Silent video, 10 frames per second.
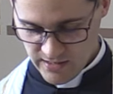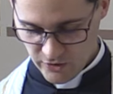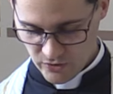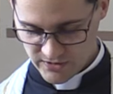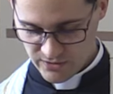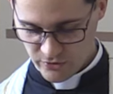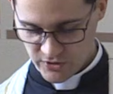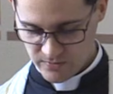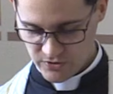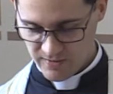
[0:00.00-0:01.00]
I okazało
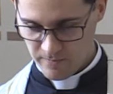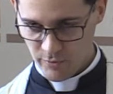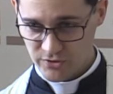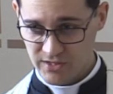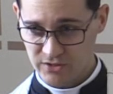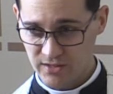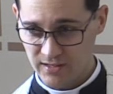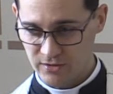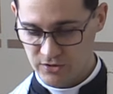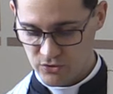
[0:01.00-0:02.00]
się, że podczas
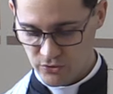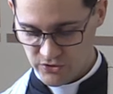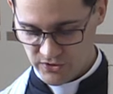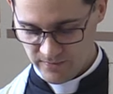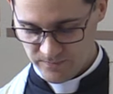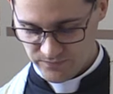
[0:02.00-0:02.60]
tej dyskusji